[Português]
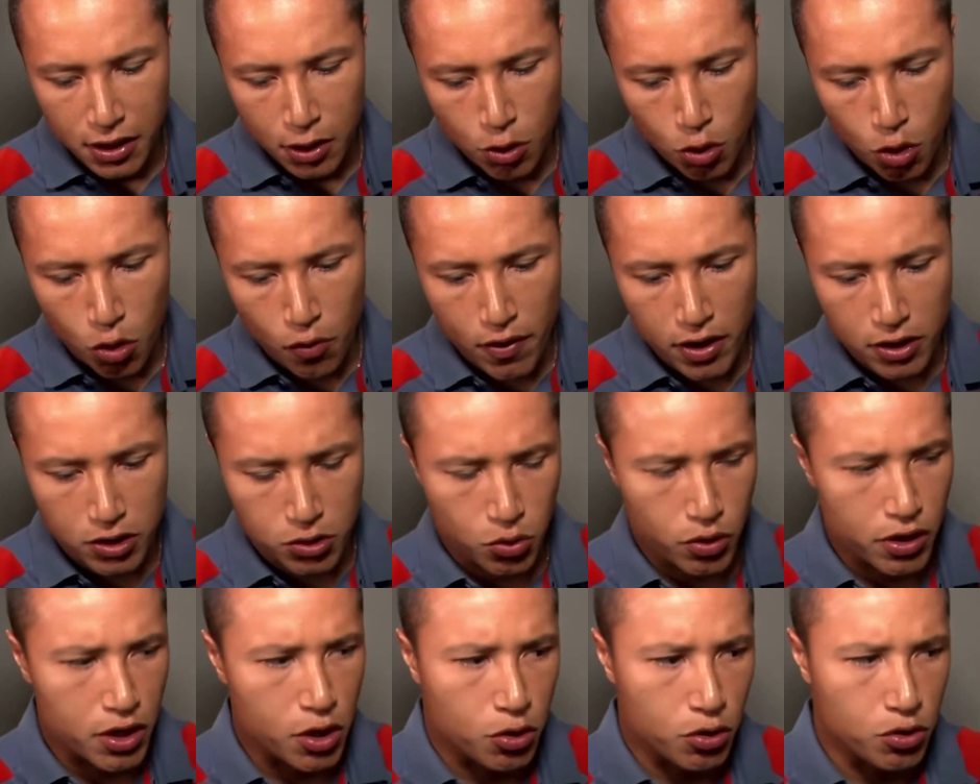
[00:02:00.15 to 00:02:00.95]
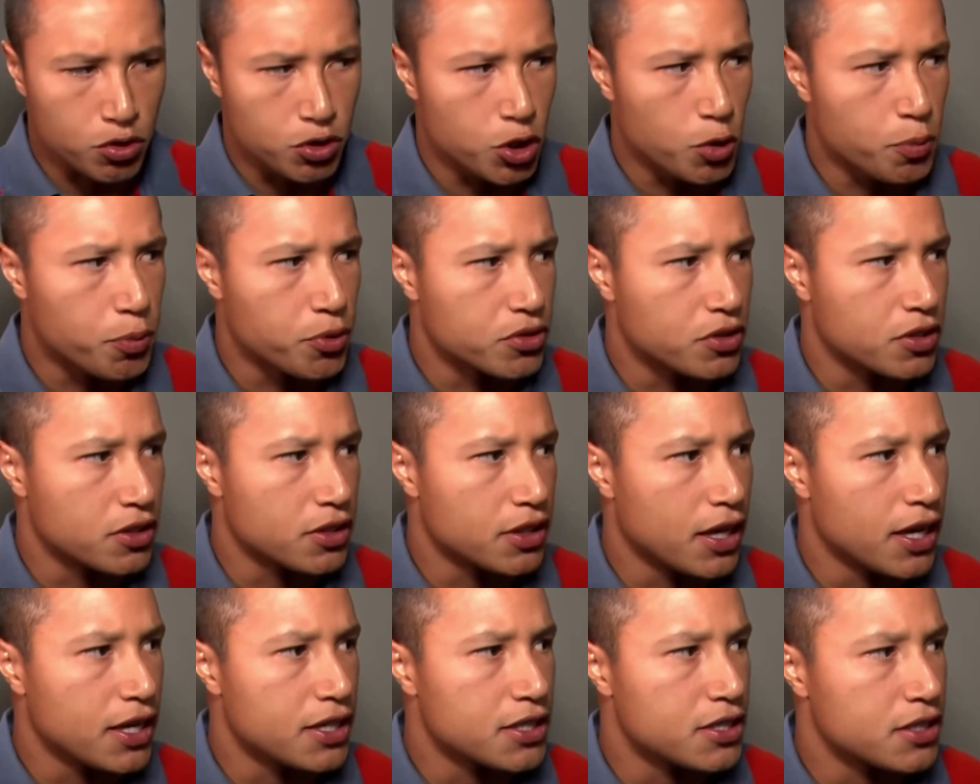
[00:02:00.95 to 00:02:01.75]
converso com ele quando eu tenho
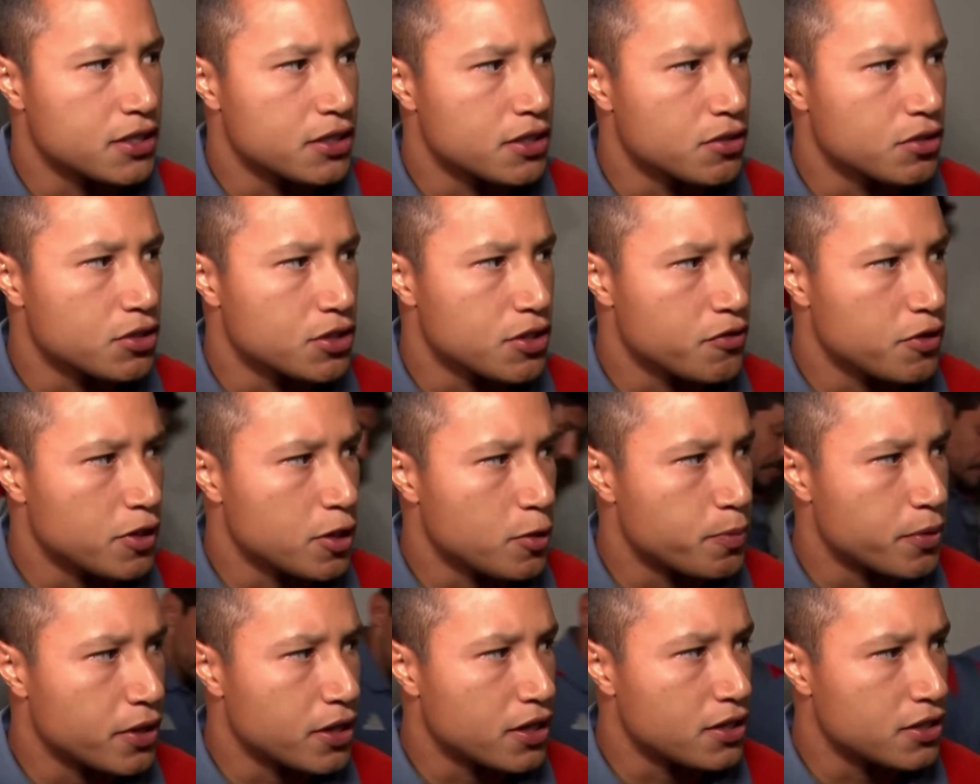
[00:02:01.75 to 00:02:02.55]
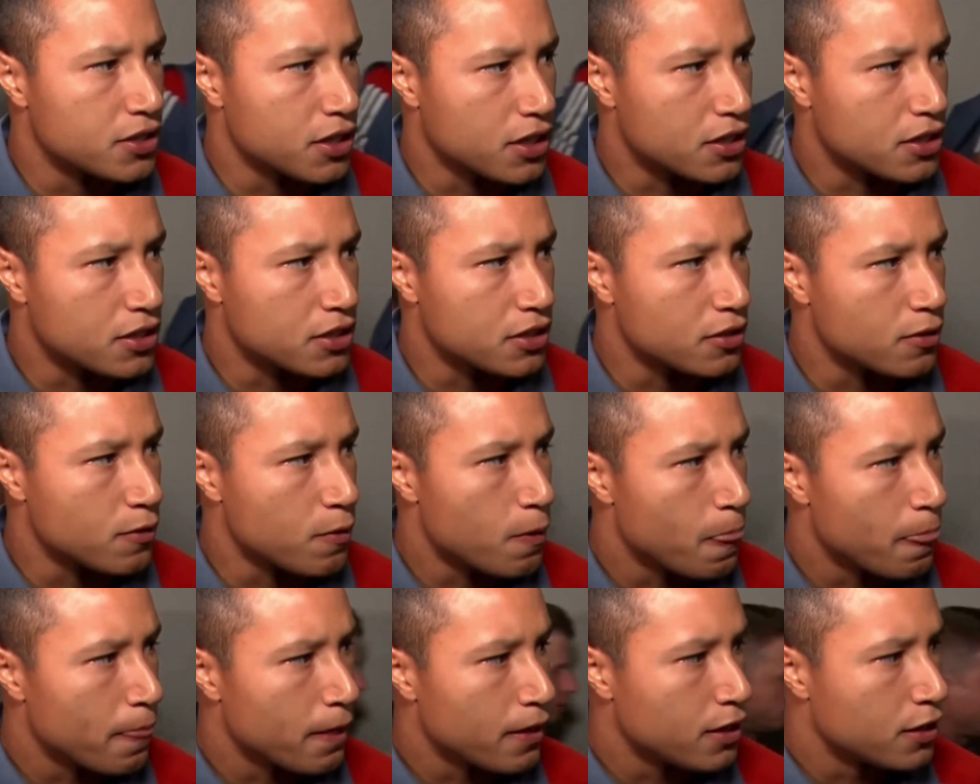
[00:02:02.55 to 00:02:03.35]
oportunidade. Eu já falei para ele já que,
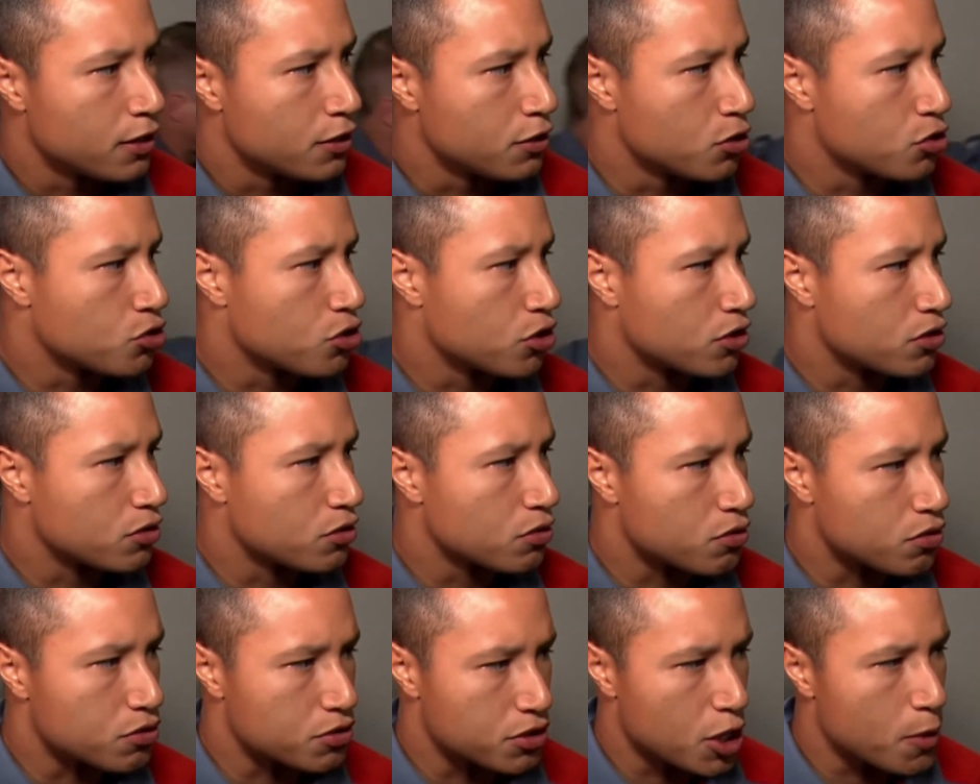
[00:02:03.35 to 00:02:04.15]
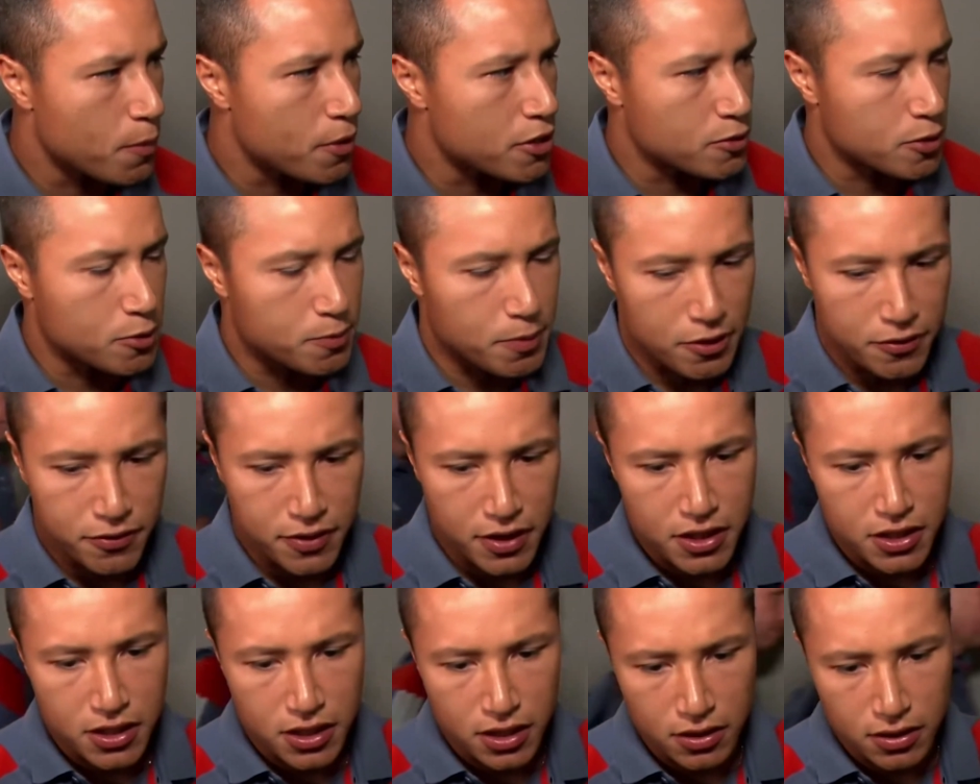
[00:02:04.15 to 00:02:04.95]
não só aqui no Cruzeiro, mas mais para
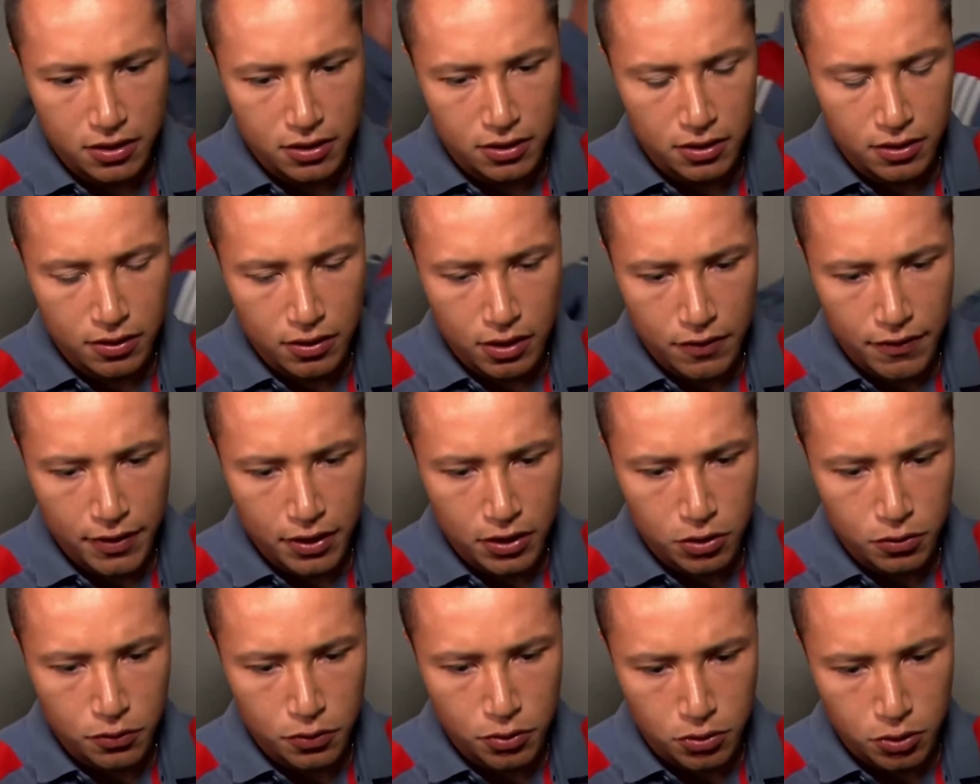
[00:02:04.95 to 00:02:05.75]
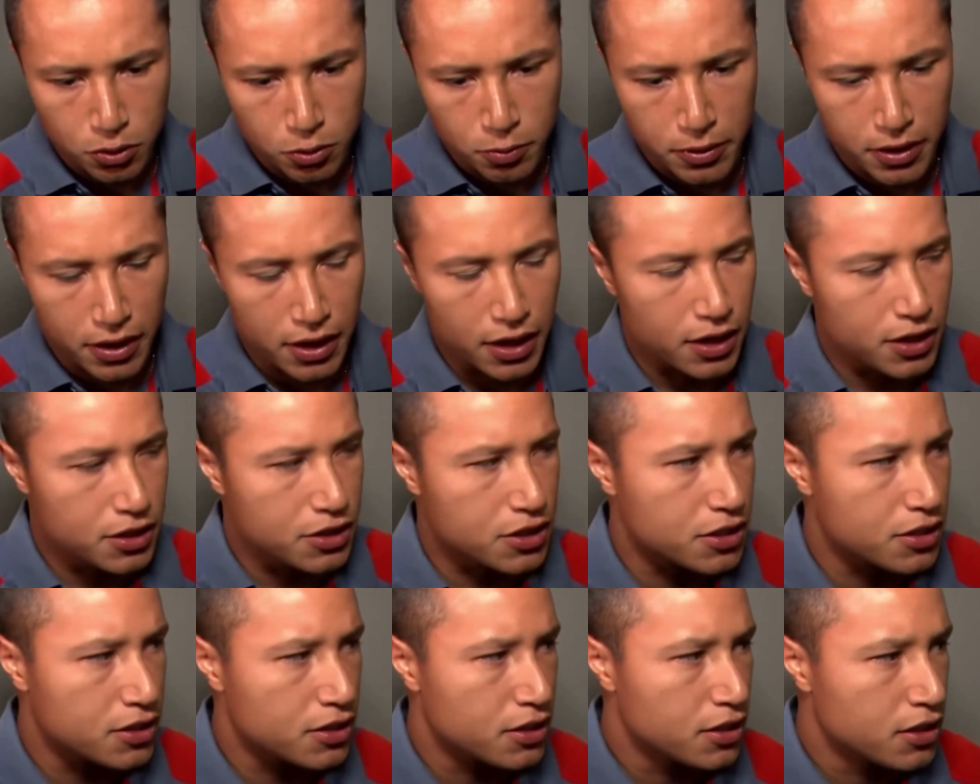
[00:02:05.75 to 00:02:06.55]
frente, ele, ele vai ter um futuro
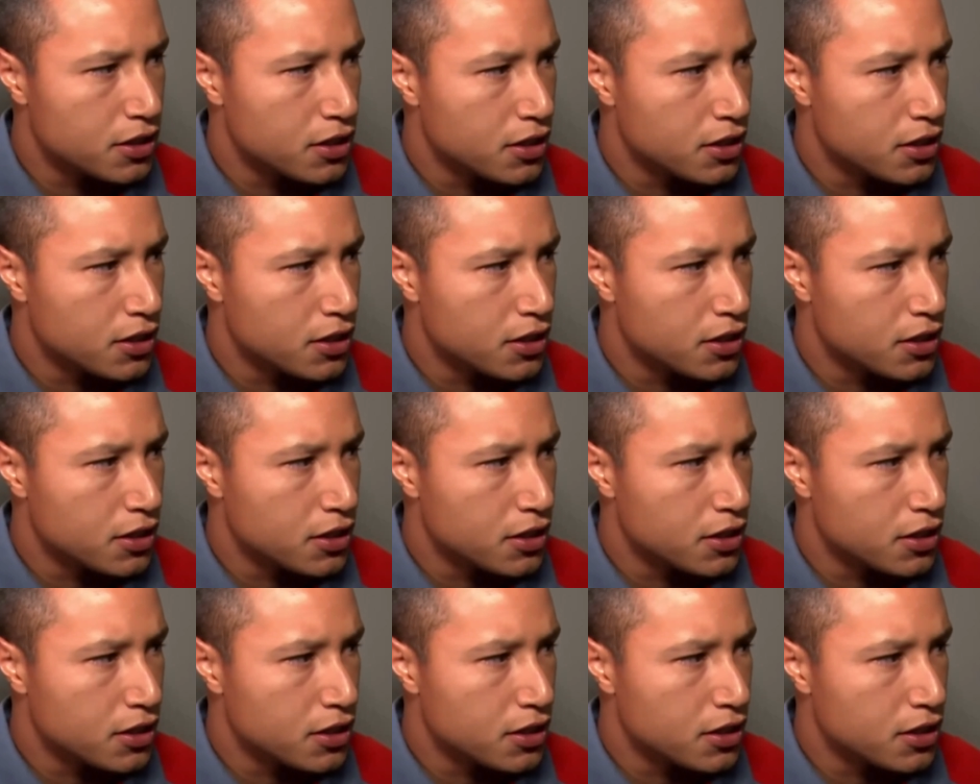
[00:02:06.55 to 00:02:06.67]
brilhante.